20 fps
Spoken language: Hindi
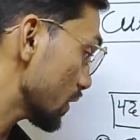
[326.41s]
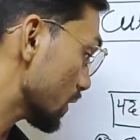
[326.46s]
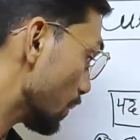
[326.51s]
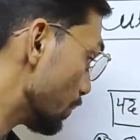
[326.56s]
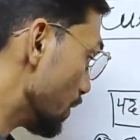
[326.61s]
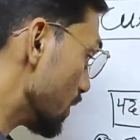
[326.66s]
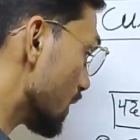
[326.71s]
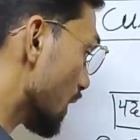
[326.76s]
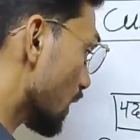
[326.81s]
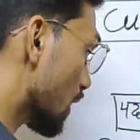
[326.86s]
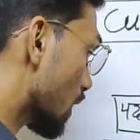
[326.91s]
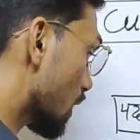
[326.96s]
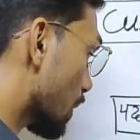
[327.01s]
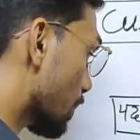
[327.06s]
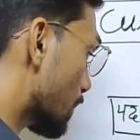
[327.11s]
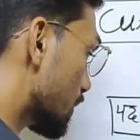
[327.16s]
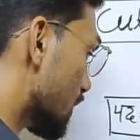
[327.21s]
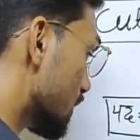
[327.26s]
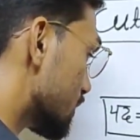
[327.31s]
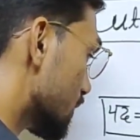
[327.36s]
तभी जाकर के
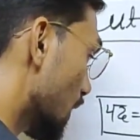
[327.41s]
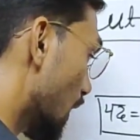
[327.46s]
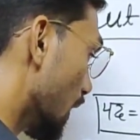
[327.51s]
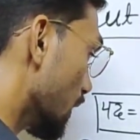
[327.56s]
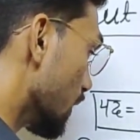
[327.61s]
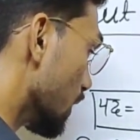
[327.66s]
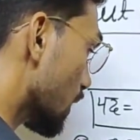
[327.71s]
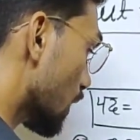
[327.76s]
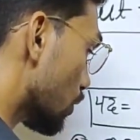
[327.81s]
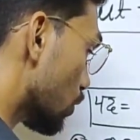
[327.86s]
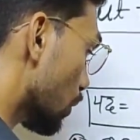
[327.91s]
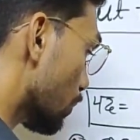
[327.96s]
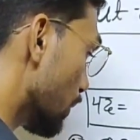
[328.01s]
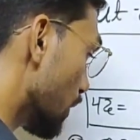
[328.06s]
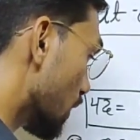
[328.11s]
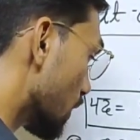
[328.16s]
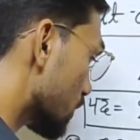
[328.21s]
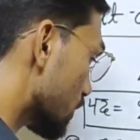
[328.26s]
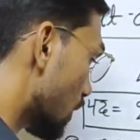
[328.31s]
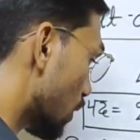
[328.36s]
पता चला है कि कट ऑफ
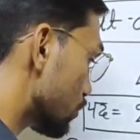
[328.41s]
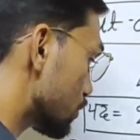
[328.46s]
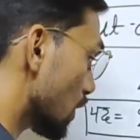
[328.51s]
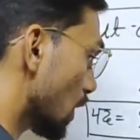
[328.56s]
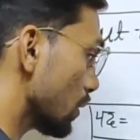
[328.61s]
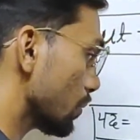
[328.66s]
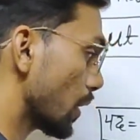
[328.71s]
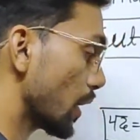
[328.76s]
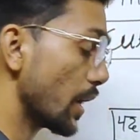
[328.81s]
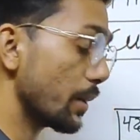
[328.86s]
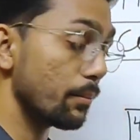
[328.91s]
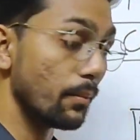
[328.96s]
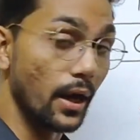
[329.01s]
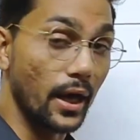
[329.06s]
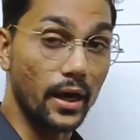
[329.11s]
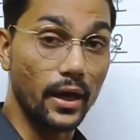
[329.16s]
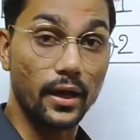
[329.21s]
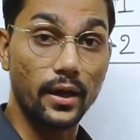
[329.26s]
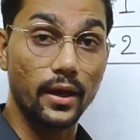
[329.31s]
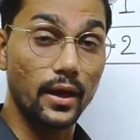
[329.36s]
ने कितना उछाल
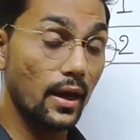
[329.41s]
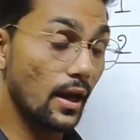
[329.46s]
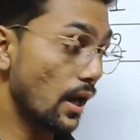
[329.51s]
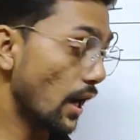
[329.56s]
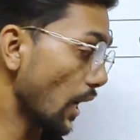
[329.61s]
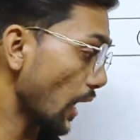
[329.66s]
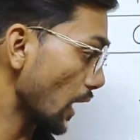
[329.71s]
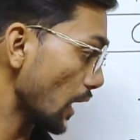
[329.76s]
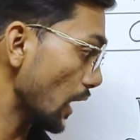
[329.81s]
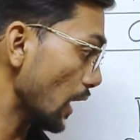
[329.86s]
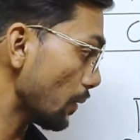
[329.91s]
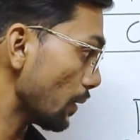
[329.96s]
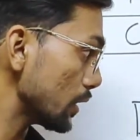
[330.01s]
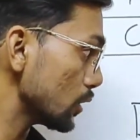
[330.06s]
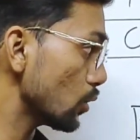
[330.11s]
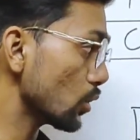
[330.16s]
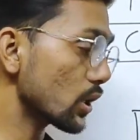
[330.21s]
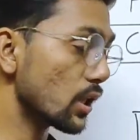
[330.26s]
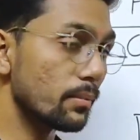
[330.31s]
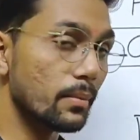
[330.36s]
मारा है अगर अगर लेवल
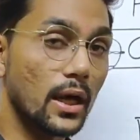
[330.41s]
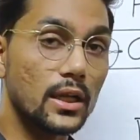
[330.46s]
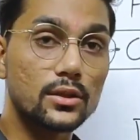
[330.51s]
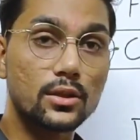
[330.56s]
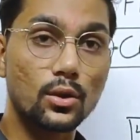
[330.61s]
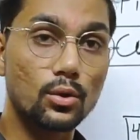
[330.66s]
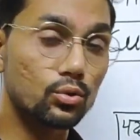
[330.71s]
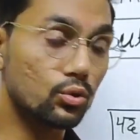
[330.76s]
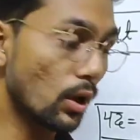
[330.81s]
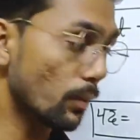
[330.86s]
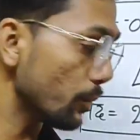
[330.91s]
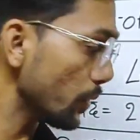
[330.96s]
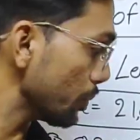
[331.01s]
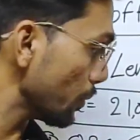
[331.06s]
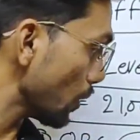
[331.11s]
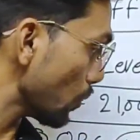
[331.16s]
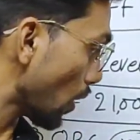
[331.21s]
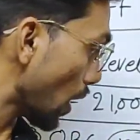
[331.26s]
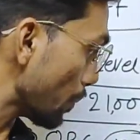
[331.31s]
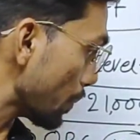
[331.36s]
दो की बात करूँ तो अभी
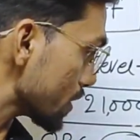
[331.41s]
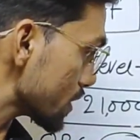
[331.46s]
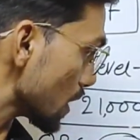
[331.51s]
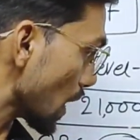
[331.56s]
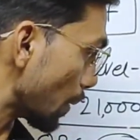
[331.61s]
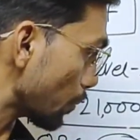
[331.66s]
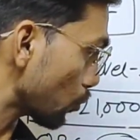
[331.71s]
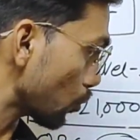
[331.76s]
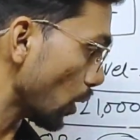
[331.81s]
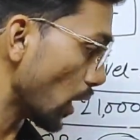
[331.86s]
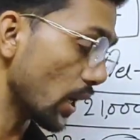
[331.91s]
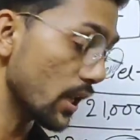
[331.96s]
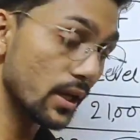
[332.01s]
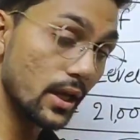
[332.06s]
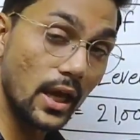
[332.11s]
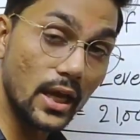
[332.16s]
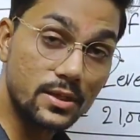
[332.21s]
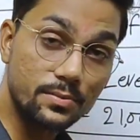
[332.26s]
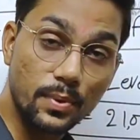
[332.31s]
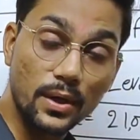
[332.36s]
मैं वापस से आपको
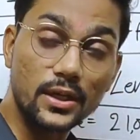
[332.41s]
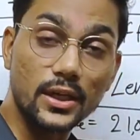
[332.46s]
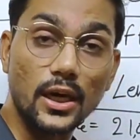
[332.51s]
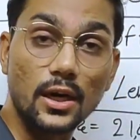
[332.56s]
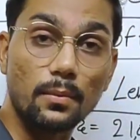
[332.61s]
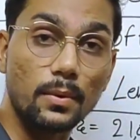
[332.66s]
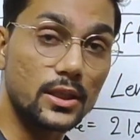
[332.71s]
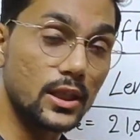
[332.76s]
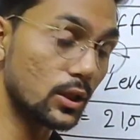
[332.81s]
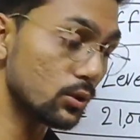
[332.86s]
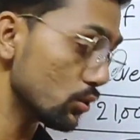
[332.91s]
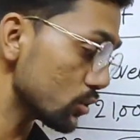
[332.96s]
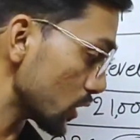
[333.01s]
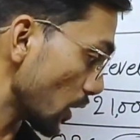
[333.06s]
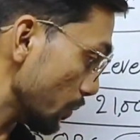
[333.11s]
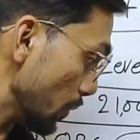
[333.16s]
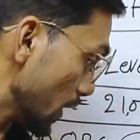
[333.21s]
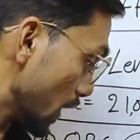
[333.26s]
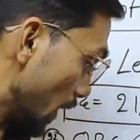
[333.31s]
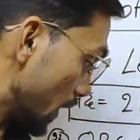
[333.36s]
एक्सपेक्टेड बता दूँ
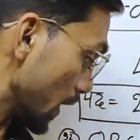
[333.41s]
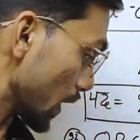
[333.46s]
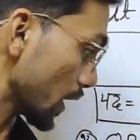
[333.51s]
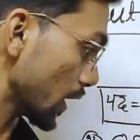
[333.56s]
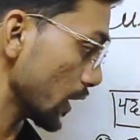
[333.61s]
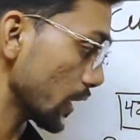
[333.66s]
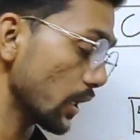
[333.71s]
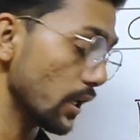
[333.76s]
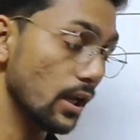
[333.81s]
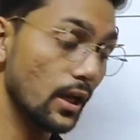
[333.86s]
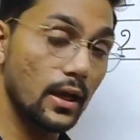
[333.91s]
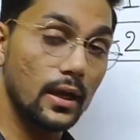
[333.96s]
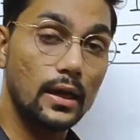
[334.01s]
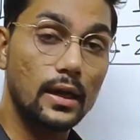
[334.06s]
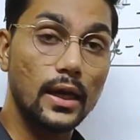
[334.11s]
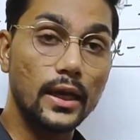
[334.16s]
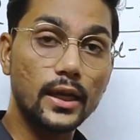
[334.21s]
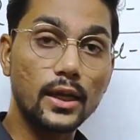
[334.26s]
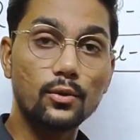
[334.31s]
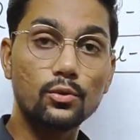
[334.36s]
सभी कैटेगरी की
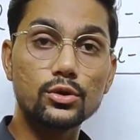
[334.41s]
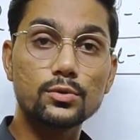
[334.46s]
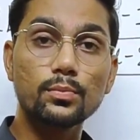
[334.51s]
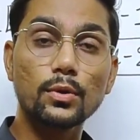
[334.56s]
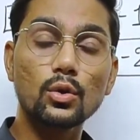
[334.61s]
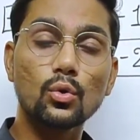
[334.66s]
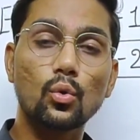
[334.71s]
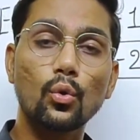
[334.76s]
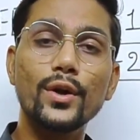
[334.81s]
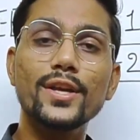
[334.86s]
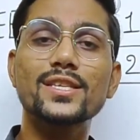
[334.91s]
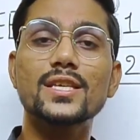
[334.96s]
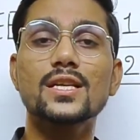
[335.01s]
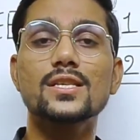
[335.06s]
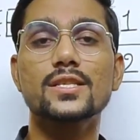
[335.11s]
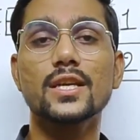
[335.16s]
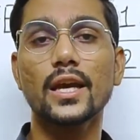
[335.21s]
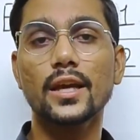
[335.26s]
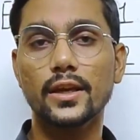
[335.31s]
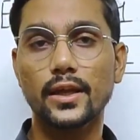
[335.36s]
लेकिन उसमें कोई
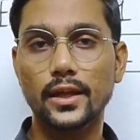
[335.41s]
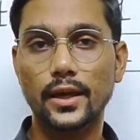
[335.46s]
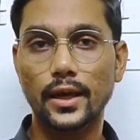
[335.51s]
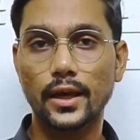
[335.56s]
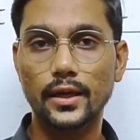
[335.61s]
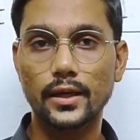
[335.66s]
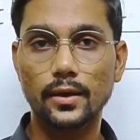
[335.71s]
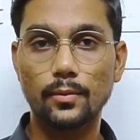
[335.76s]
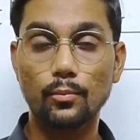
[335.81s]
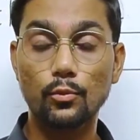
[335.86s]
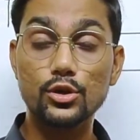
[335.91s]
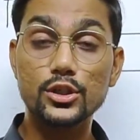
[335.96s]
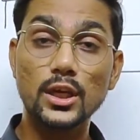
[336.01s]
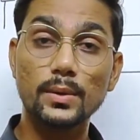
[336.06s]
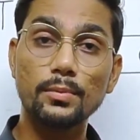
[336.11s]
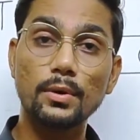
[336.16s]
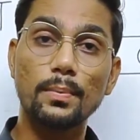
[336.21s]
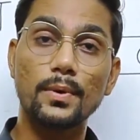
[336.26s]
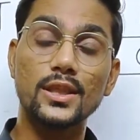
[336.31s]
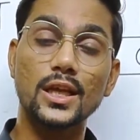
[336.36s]
सच्चाई नहीं रहेगी
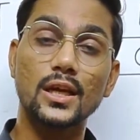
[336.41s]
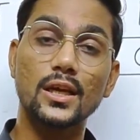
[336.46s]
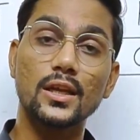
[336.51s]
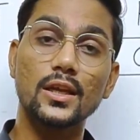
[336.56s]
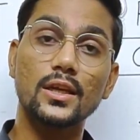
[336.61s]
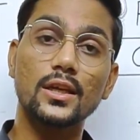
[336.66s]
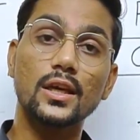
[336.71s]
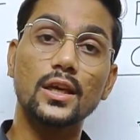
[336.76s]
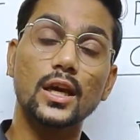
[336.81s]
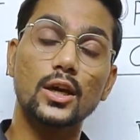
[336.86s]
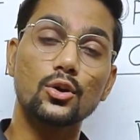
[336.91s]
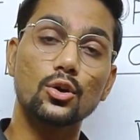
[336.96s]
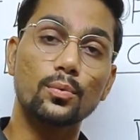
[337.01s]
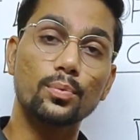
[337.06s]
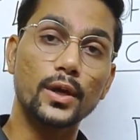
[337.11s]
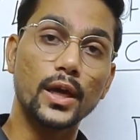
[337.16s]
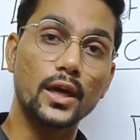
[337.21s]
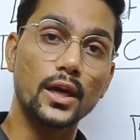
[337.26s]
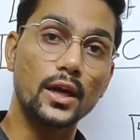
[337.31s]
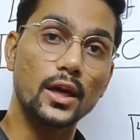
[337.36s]
मुझे भी पता नहीं है कि कट
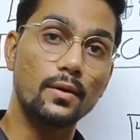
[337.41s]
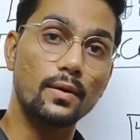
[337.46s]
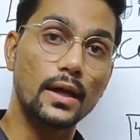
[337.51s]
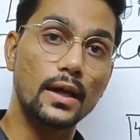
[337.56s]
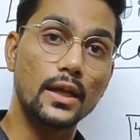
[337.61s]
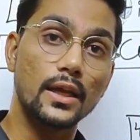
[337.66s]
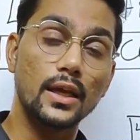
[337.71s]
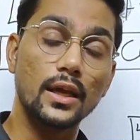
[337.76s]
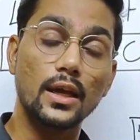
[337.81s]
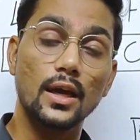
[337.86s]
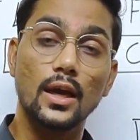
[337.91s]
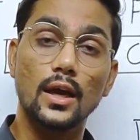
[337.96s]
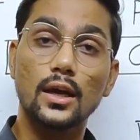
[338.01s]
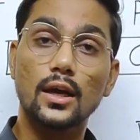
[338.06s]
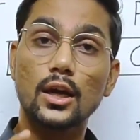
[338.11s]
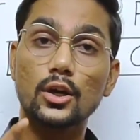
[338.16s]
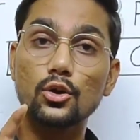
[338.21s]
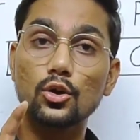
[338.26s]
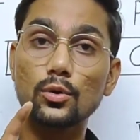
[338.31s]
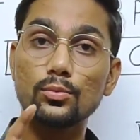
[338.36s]
ऑफ क्या रहने वाली है
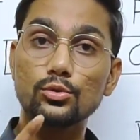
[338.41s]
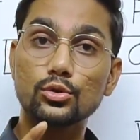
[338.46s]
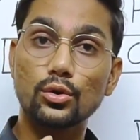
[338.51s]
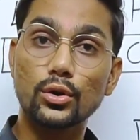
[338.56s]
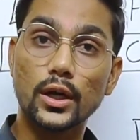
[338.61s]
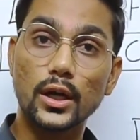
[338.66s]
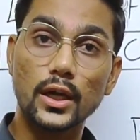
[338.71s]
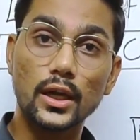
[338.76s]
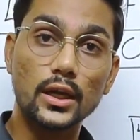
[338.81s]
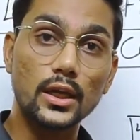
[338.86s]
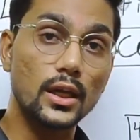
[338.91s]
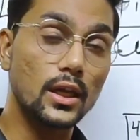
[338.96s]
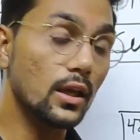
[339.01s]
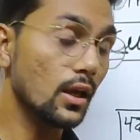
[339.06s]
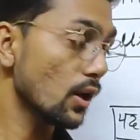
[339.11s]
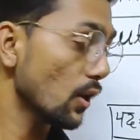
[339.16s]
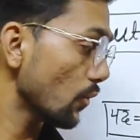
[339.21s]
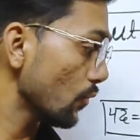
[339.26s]
कट ऑफ जो रहेगी